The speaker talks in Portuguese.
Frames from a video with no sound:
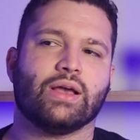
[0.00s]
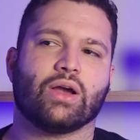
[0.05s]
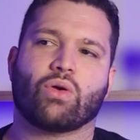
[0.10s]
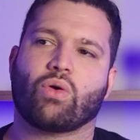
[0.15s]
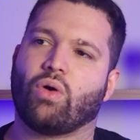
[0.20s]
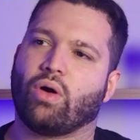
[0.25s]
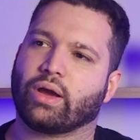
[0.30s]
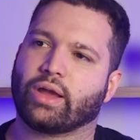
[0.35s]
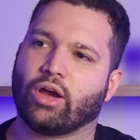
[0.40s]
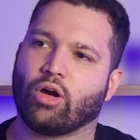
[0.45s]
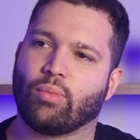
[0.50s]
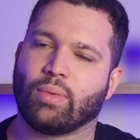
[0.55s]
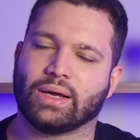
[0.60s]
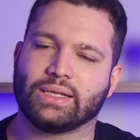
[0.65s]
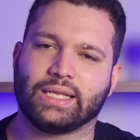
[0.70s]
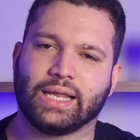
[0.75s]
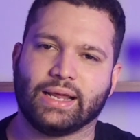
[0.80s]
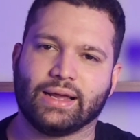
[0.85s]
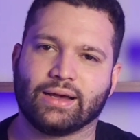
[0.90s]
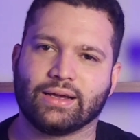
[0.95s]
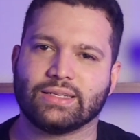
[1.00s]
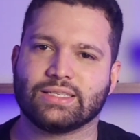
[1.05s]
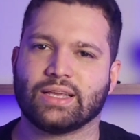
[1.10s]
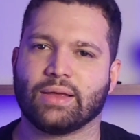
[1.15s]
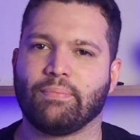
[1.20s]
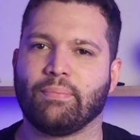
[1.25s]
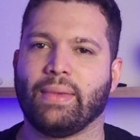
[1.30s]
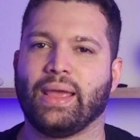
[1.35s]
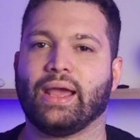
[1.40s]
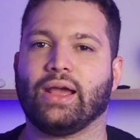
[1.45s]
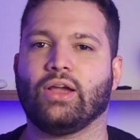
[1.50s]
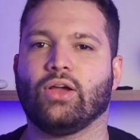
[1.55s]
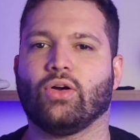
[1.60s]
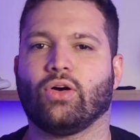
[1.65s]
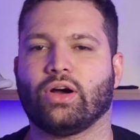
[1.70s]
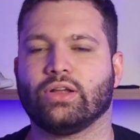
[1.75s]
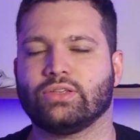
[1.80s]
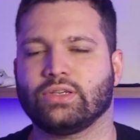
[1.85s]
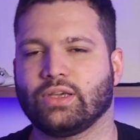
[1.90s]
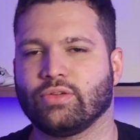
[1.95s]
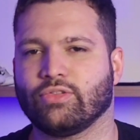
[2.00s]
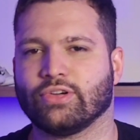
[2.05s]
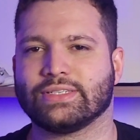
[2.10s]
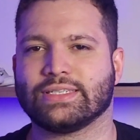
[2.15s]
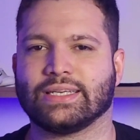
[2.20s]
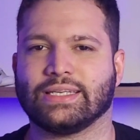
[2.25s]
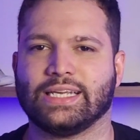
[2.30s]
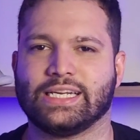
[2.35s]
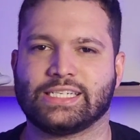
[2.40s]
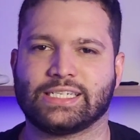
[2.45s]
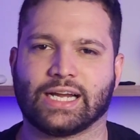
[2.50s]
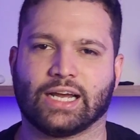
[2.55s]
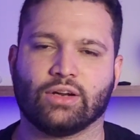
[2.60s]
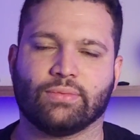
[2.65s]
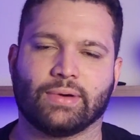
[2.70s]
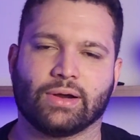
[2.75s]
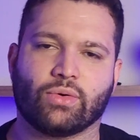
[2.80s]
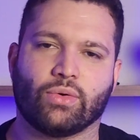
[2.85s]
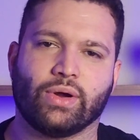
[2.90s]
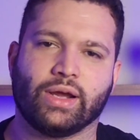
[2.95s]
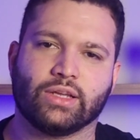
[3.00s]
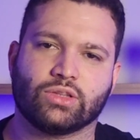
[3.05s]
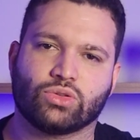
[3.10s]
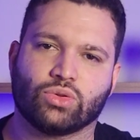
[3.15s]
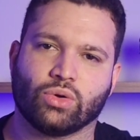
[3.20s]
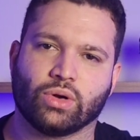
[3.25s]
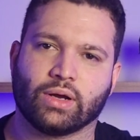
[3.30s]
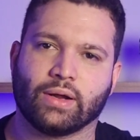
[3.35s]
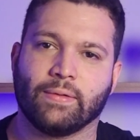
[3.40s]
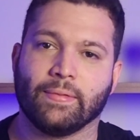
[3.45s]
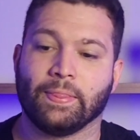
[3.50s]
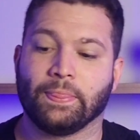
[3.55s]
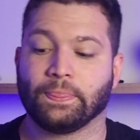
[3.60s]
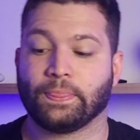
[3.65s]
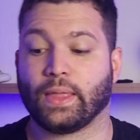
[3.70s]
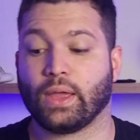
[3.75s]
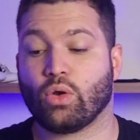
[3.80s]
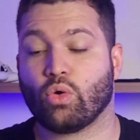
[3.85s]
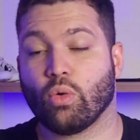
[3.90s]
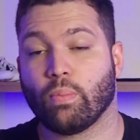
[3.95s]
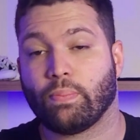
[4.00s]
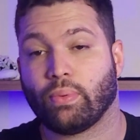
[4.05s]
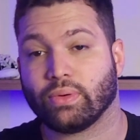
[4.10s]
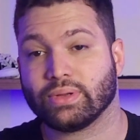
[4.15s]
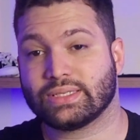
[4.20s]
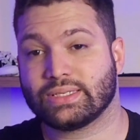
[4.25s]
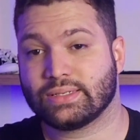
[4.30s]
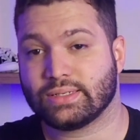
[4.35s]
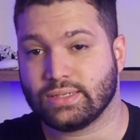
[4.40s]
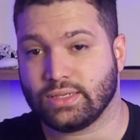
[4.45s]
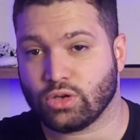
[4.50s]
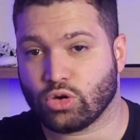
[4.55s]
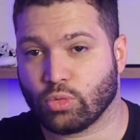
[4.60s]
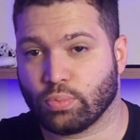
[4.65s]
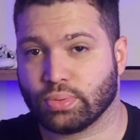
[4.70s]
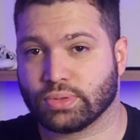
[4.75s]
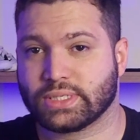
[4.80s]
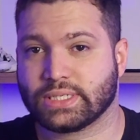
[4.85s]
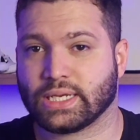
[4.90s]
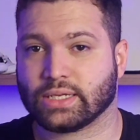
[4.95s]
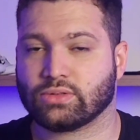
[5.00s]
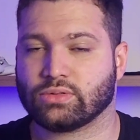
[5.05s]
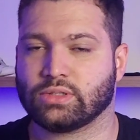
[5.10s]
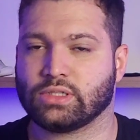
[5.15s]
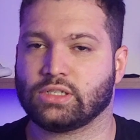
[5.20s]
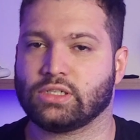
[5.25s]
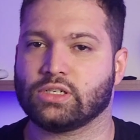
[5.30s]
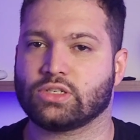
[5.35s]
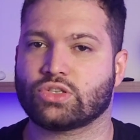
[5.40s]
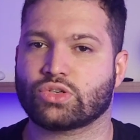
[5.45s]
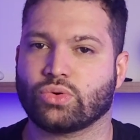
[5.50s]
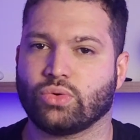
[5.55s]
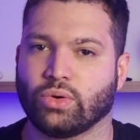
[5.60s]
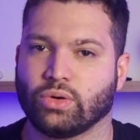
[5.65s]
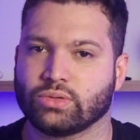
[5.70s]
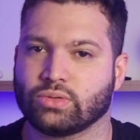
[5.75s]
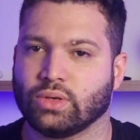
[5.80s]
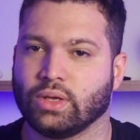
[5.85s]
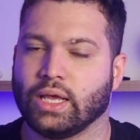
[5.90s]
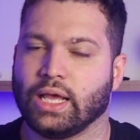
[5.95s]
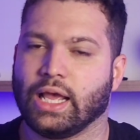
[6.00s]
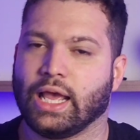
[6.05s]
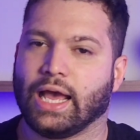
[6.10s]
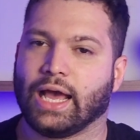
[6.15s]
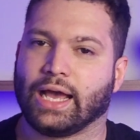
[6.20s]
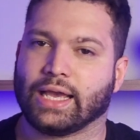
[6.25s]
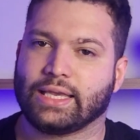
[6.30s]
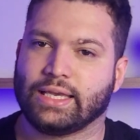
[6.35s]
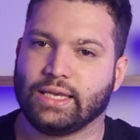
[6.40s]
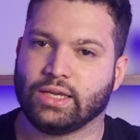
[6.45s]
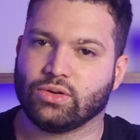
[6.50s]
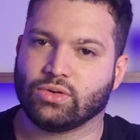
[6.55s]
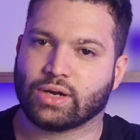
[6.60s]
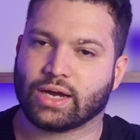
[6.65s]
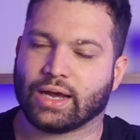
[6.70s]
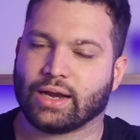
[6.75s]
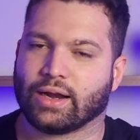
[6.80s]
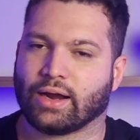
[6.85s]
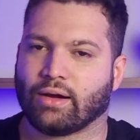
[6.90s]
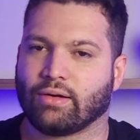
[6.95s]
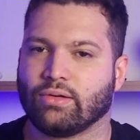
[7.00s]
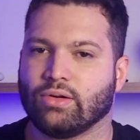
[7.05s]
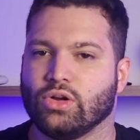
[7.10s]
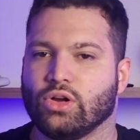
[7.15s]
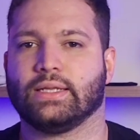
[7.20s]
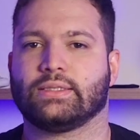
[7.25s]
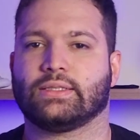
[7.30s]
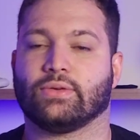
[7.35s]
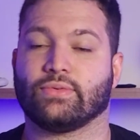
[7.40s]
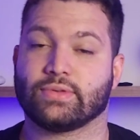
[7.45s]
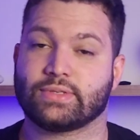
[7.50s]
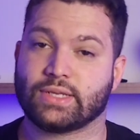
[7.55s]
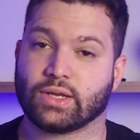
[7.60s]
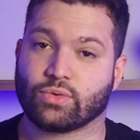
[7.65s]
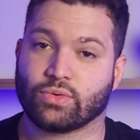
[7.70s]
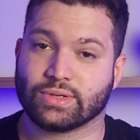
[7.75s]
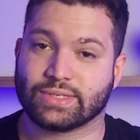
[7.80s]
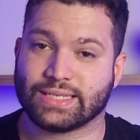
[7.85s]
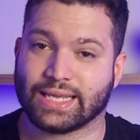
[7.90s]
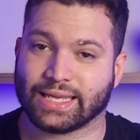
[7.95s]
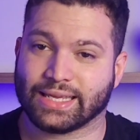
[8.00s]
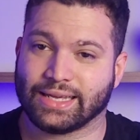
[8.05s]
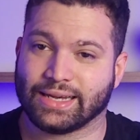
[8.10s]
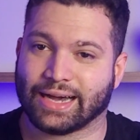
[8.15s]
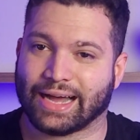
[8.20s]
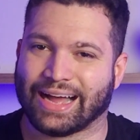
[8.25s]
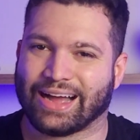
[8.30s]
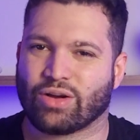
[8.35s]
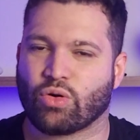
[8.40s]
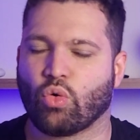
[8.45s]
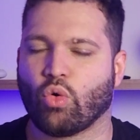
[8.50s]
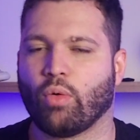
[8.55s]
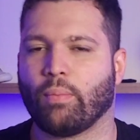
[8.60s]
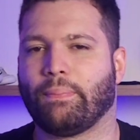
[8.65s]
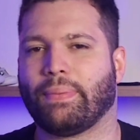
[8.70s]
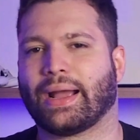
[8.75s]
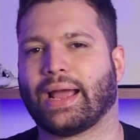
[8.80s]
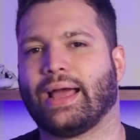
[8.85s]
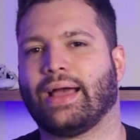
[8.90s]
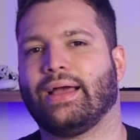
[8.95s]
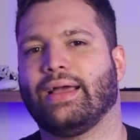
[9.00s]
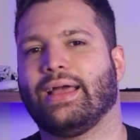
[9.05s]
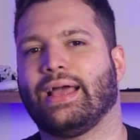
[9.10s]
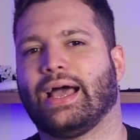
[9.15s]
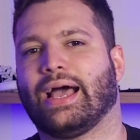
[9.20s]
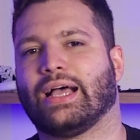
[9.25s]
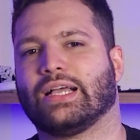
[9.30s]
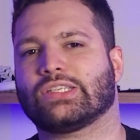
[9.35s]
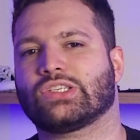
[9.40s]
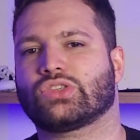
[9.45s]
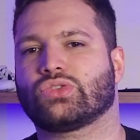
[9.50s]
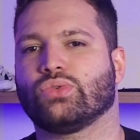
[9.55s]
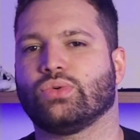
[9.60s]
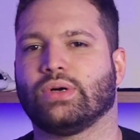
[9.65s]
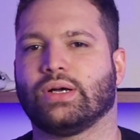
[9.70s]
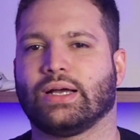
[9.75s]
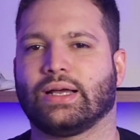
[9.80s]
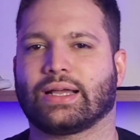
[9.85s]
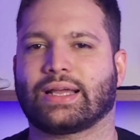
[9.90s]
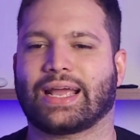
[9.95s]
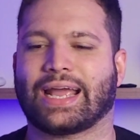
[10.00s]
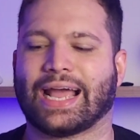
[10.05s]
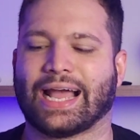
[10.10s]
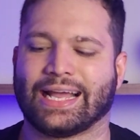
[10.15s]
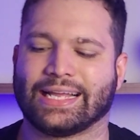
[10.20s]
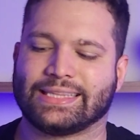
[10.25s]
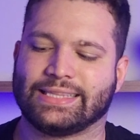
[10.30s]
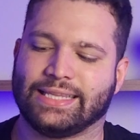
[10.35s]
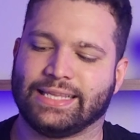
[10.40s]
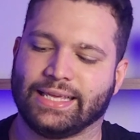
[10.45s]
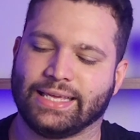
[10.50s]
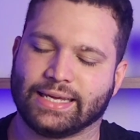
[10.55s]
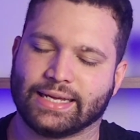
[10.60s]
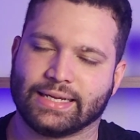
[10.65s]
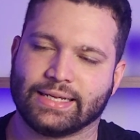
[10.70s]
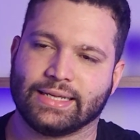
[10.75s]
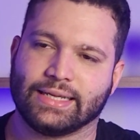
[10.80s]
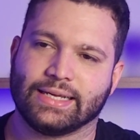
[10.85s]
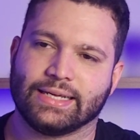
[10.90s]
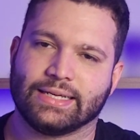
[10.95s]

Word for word: Qualquer uma delas é melhor do que você deixar numa corretora. Tem cupom de 5% de desconto aqui no canal. Então você consegue ir lá comprar a sua carteira